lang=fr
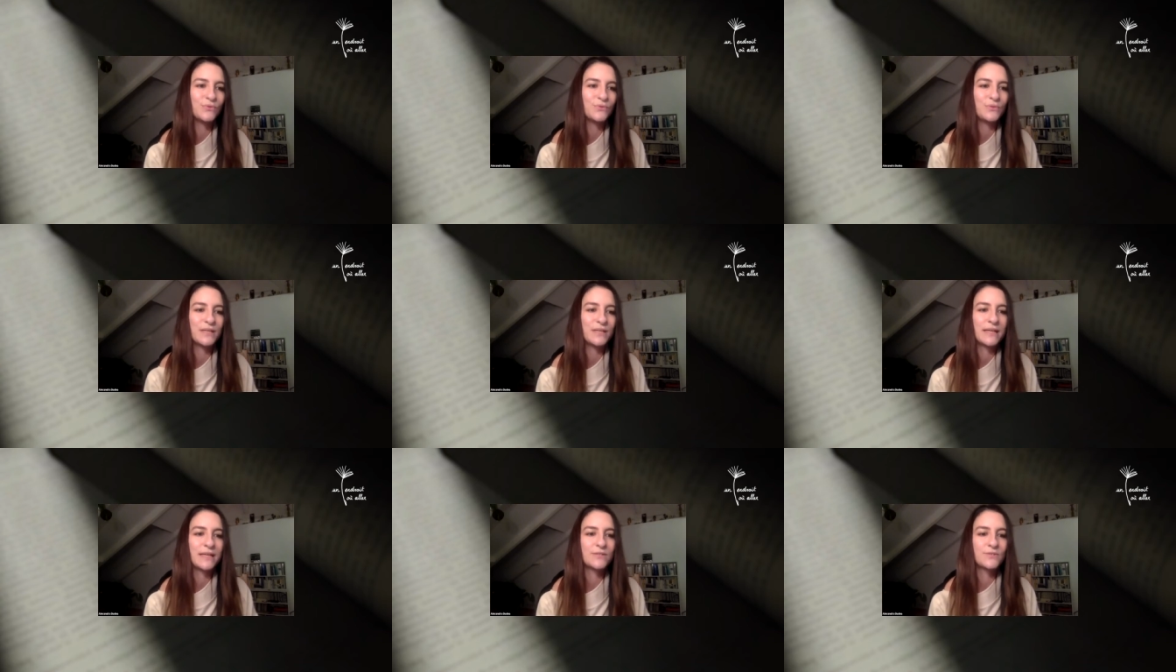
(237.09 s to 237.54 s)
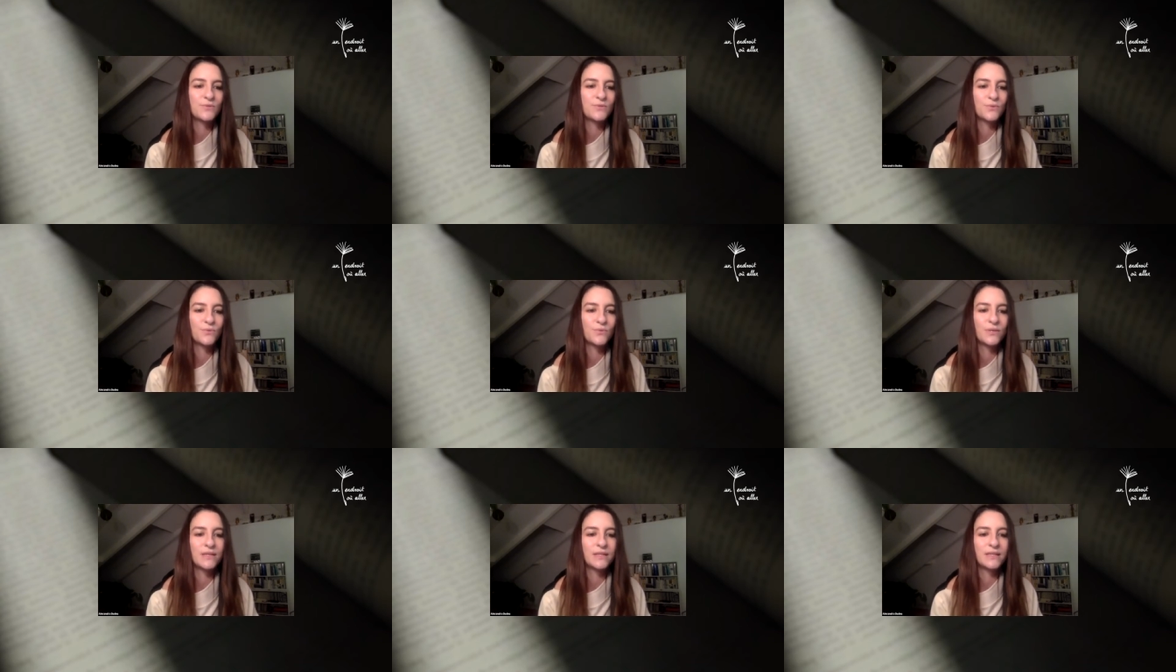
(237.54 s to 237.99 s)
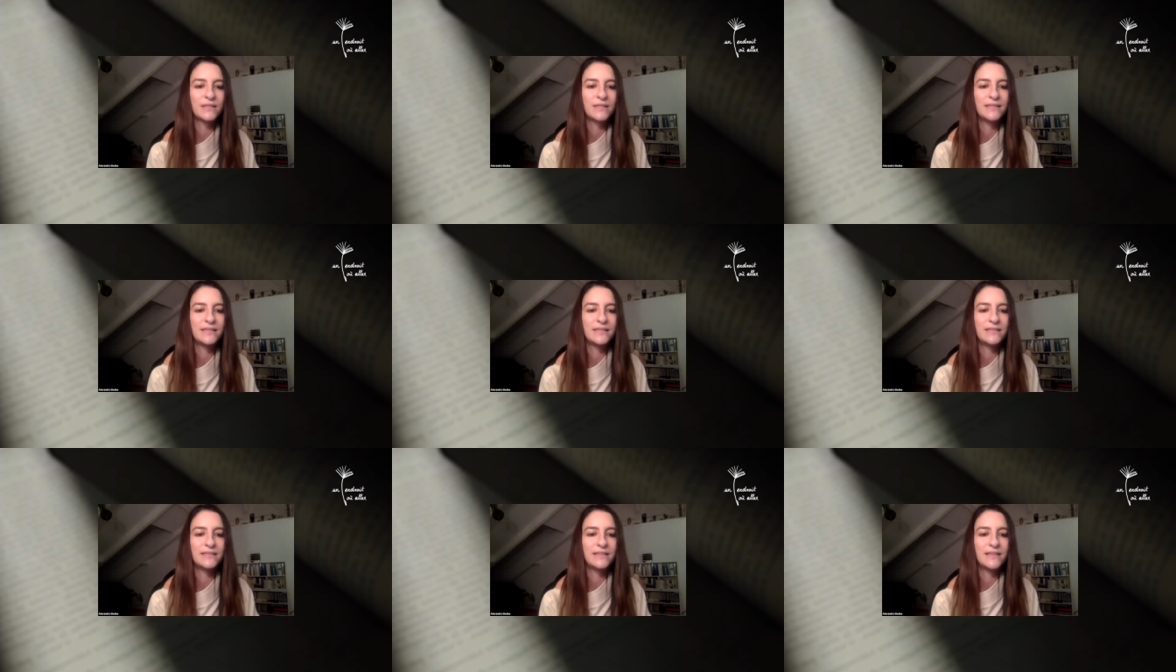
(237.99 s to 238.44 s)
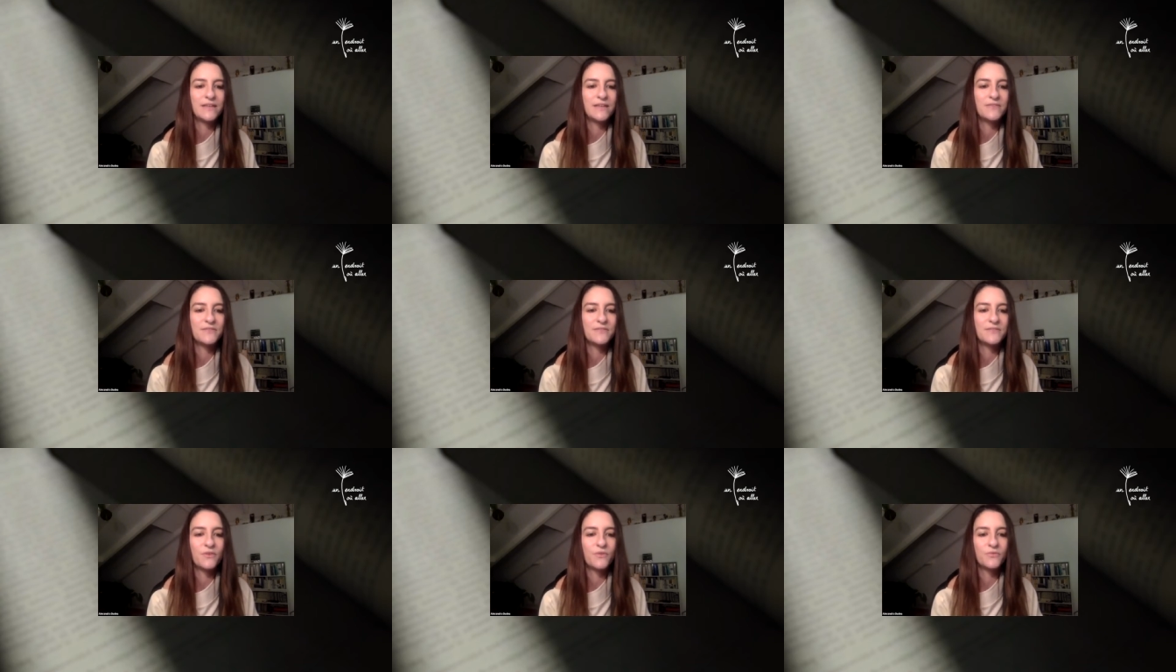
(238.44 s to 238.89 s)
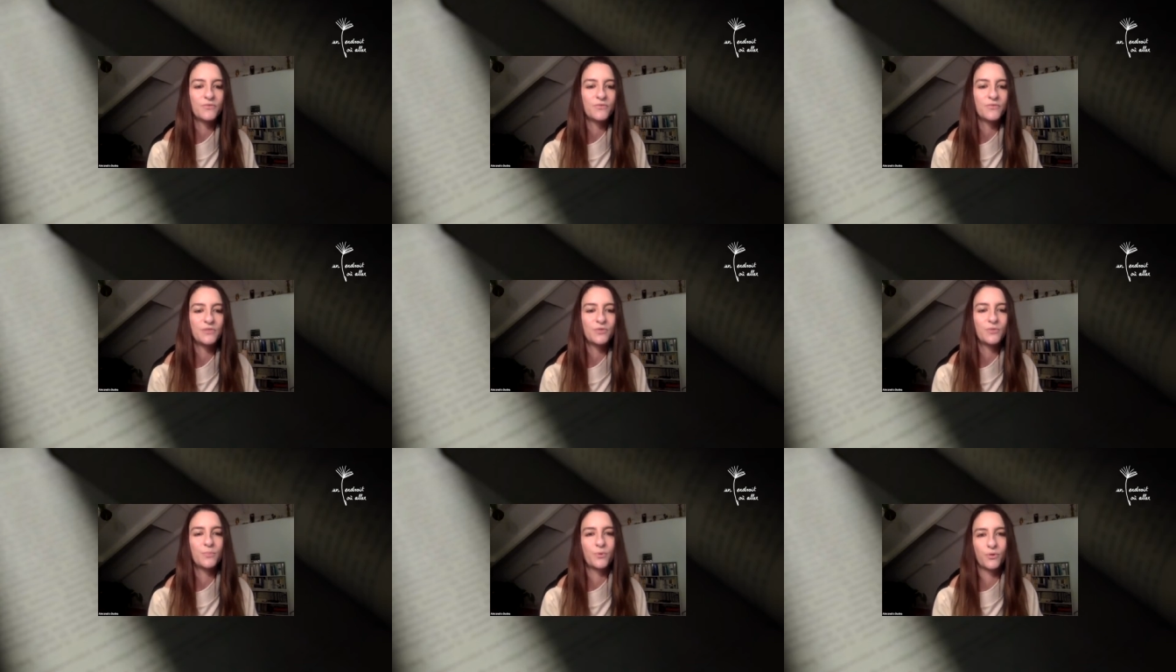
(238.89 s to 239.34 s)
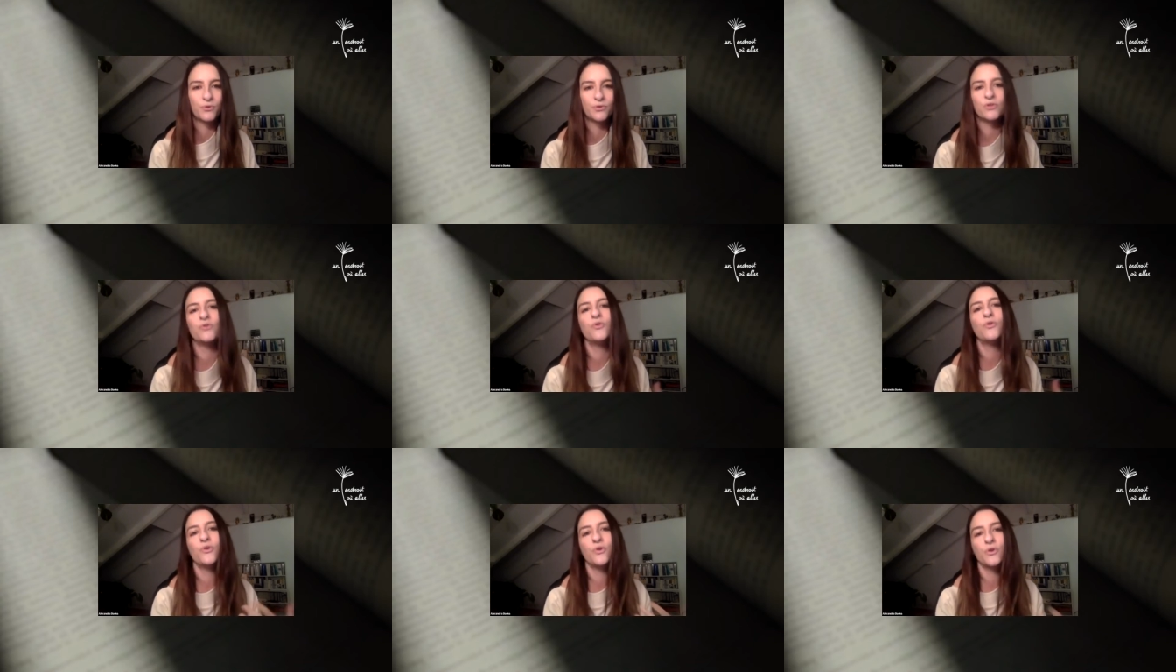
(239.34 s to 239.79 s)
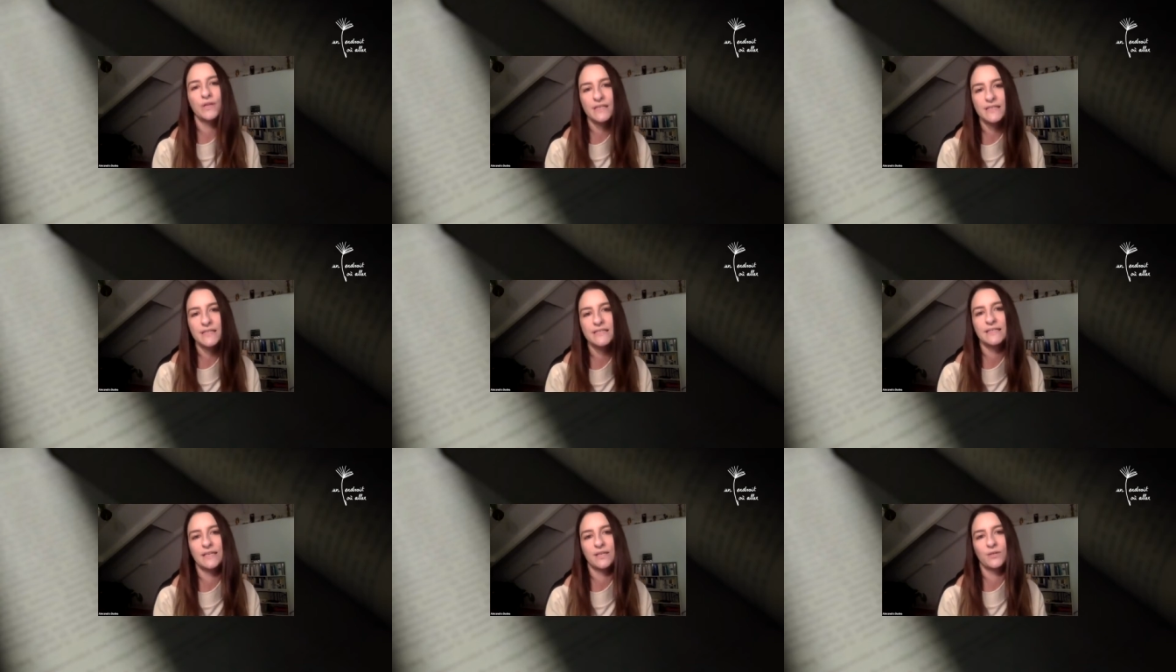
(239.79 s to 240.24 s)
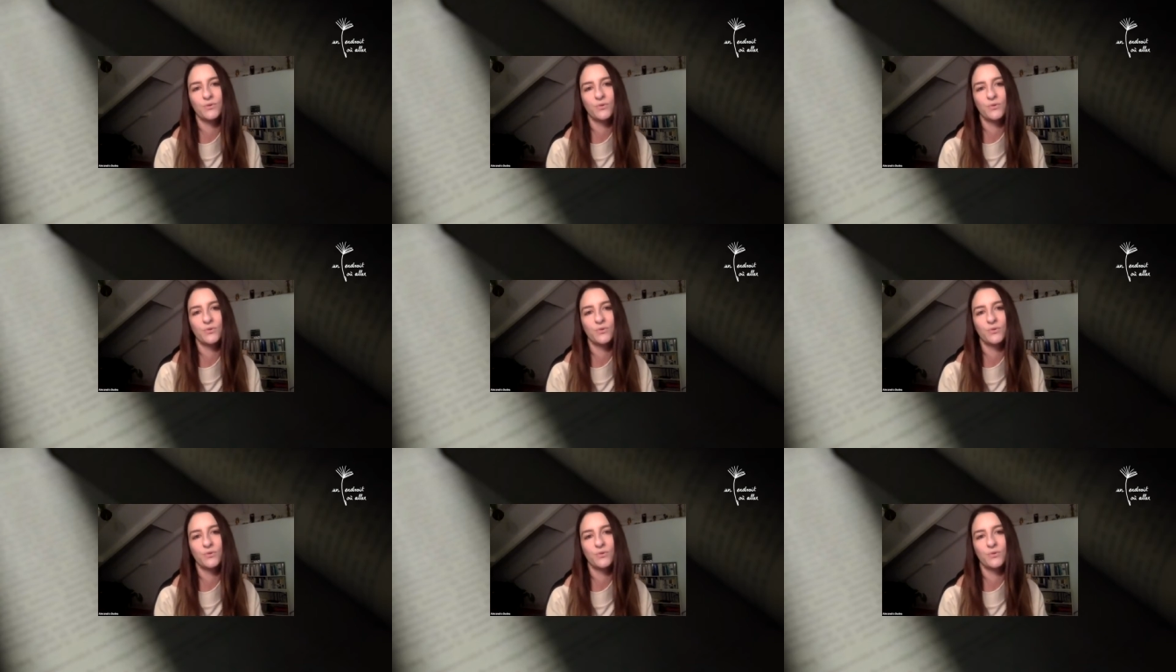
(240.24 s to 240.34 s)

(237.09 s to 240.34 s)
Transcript: direction, et il, il, avait envie de prendre le risque et